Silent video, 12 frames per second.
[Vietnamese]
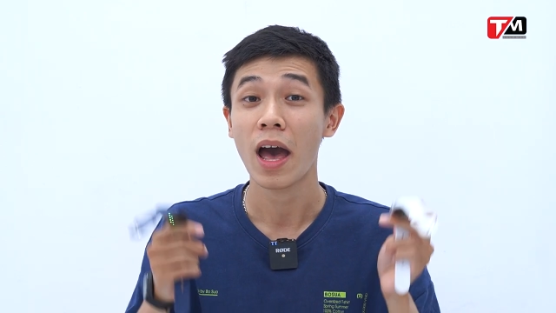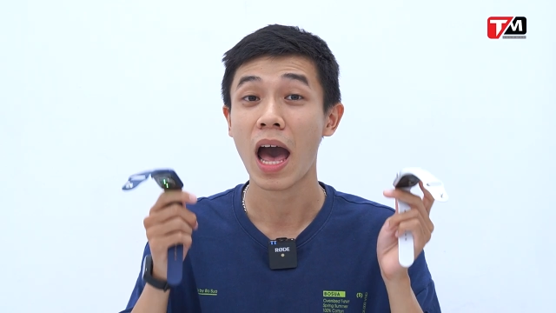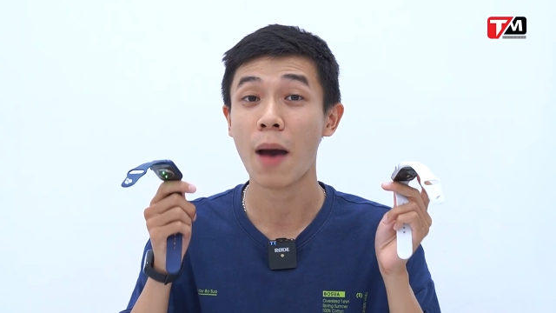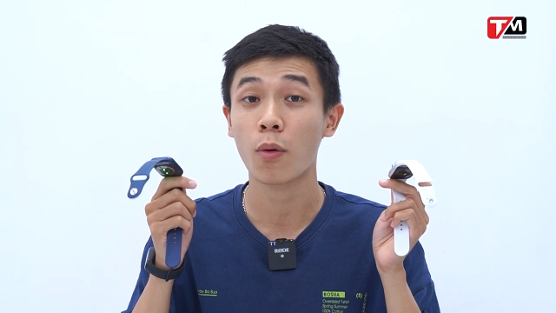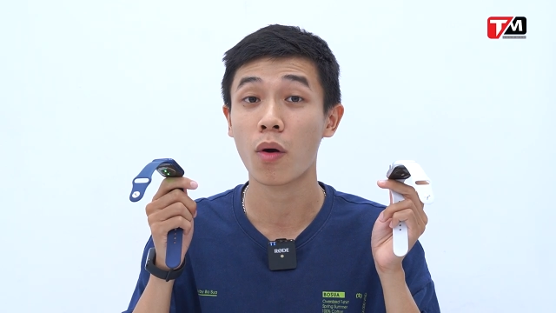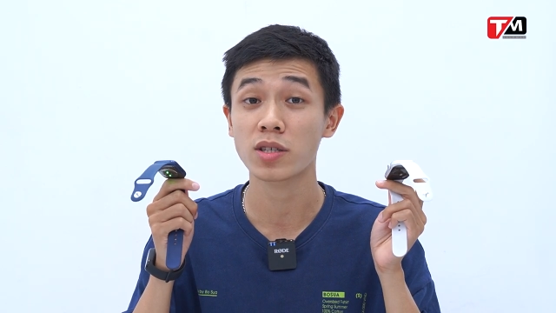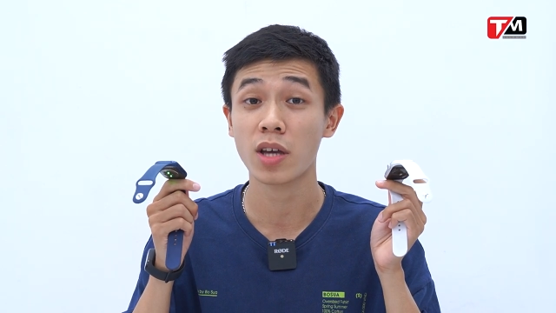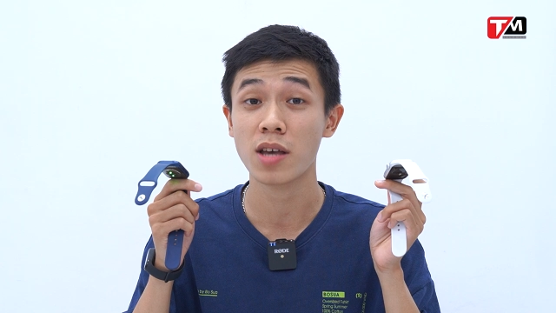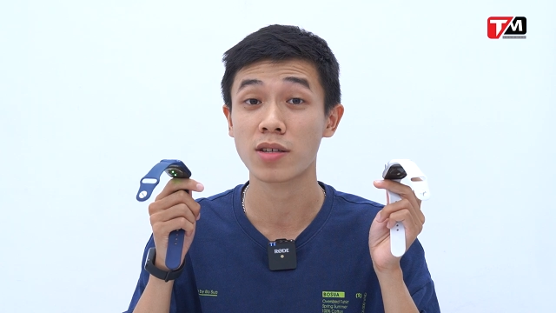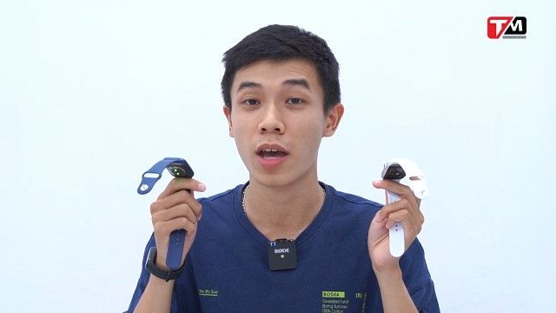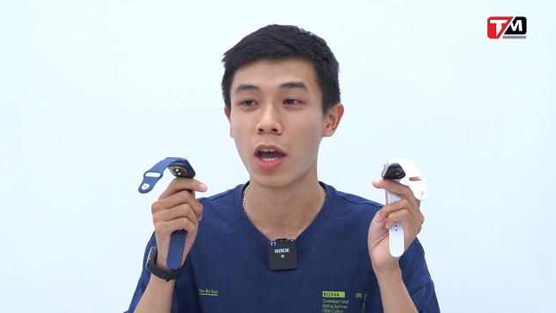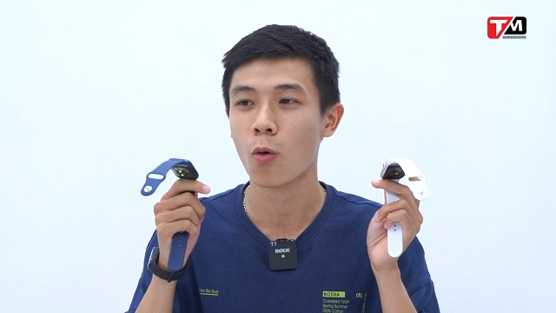Apple Watch
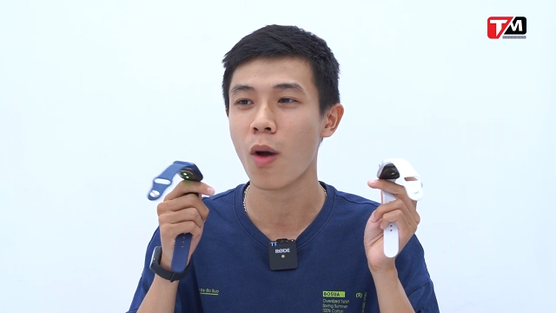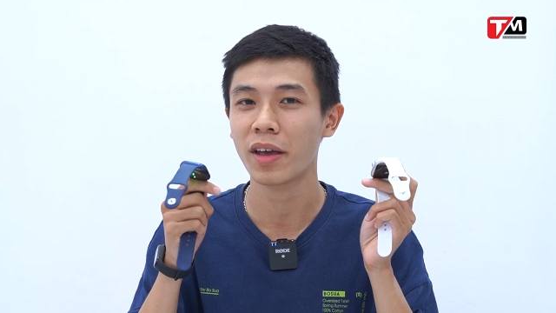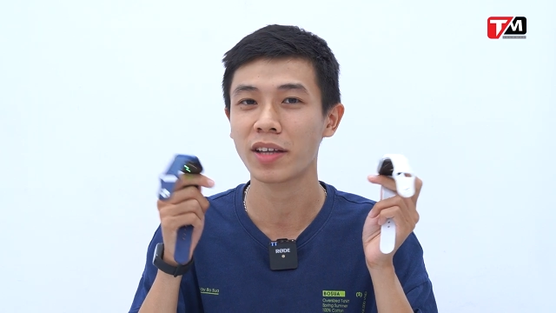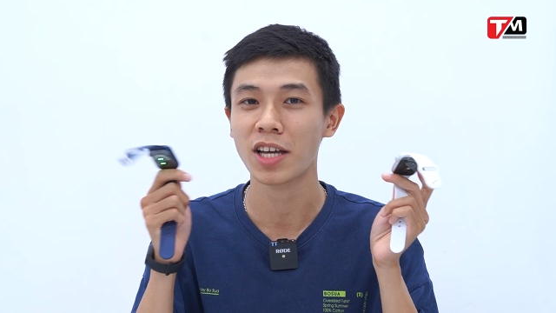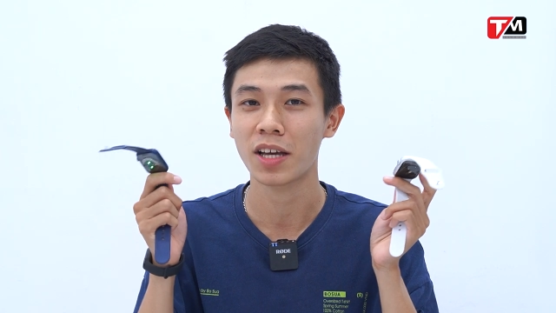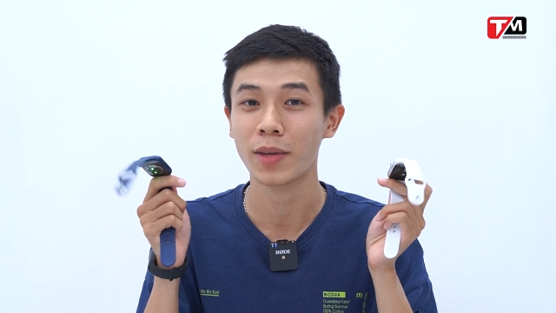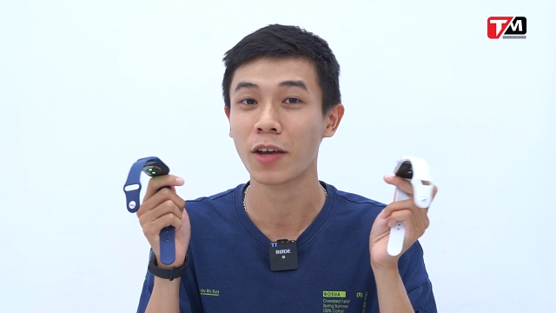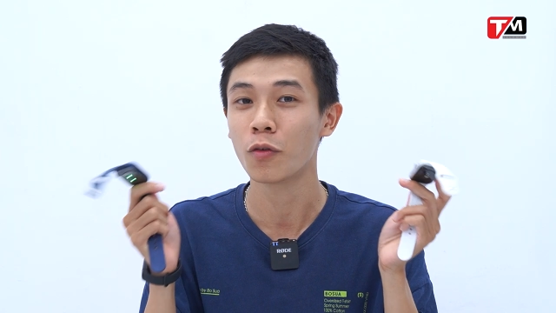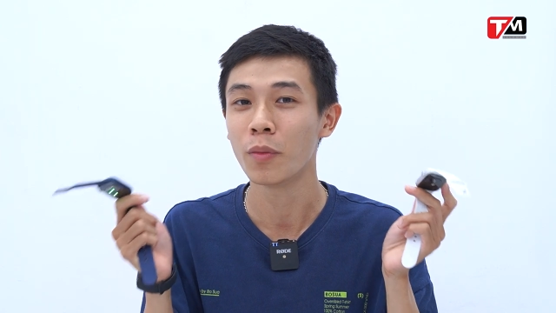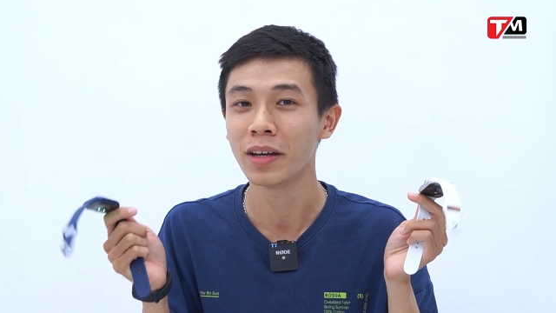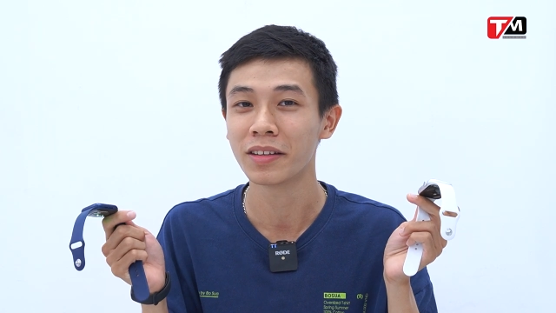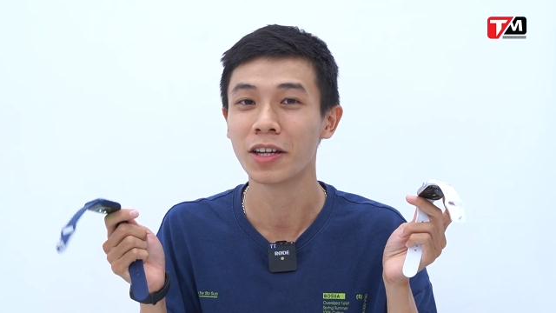SE qua những trải nghiệm nhanh của
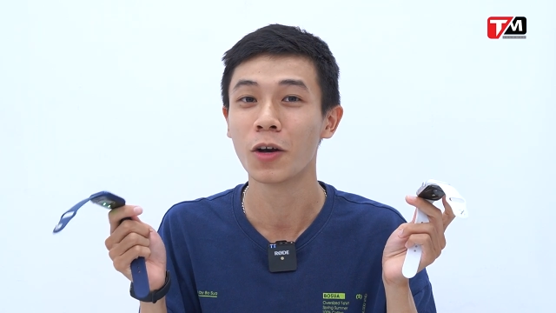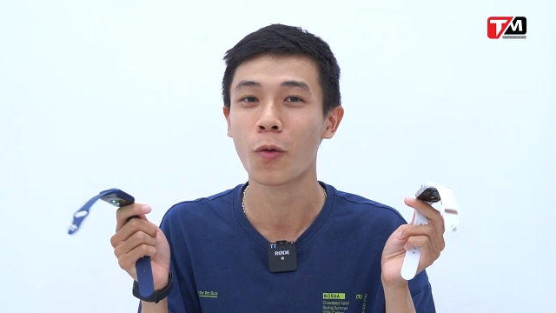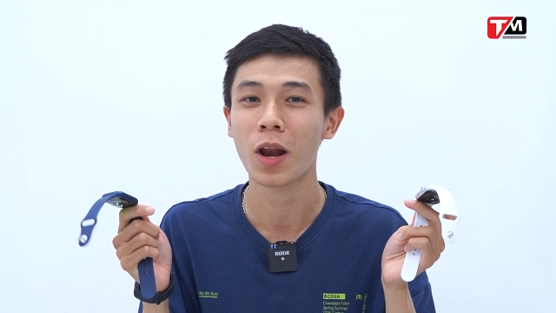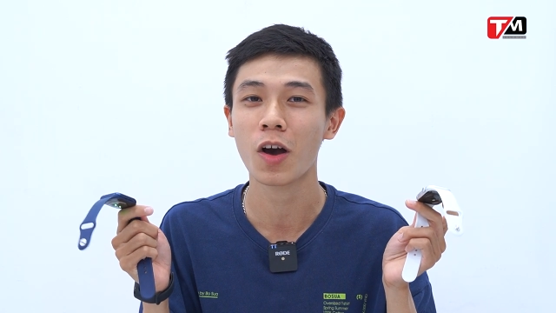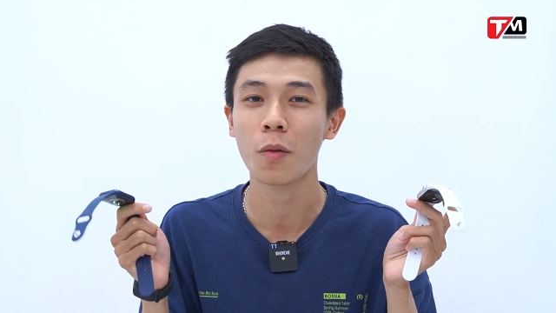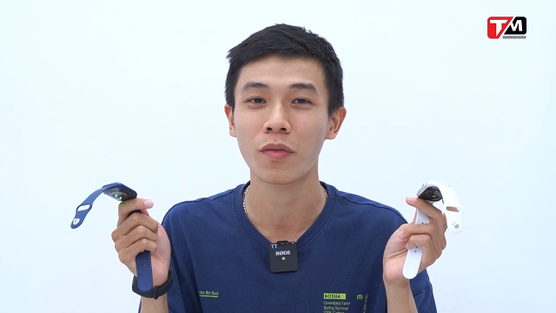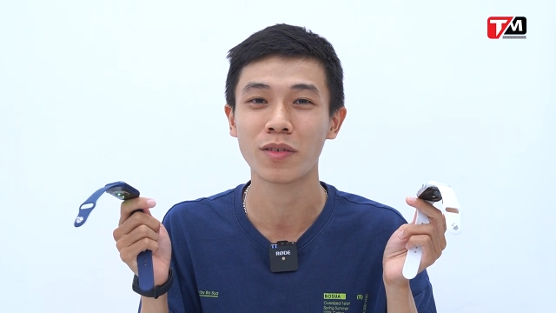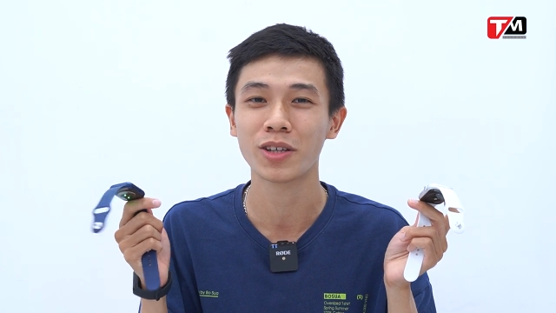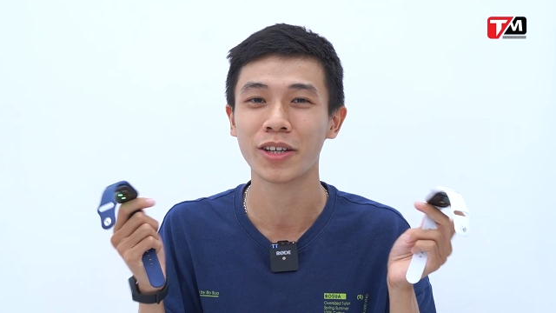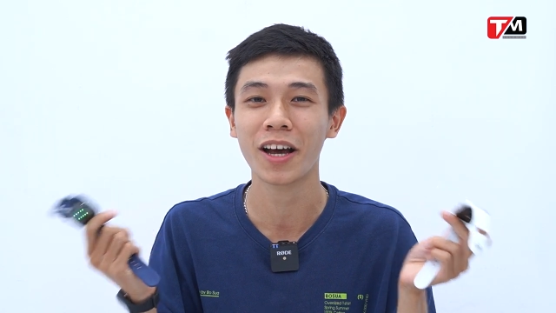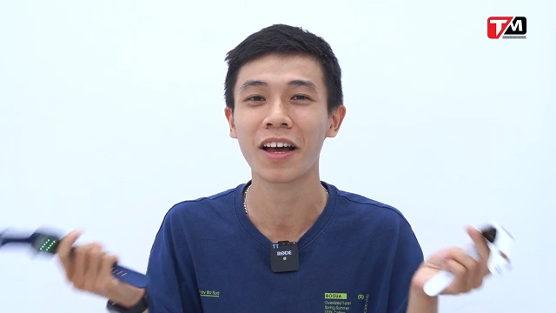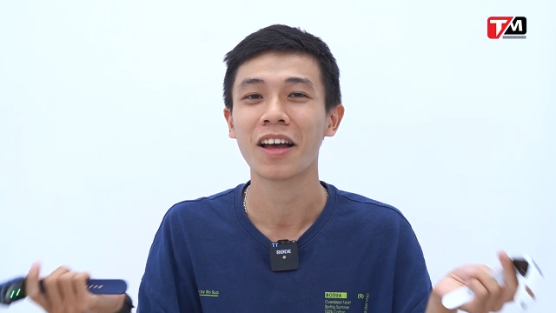mình thì đừng quên là comment bên
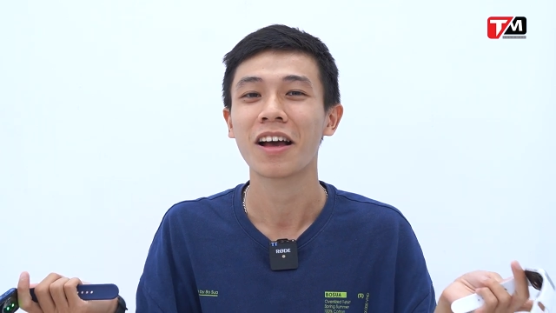dưới nhé.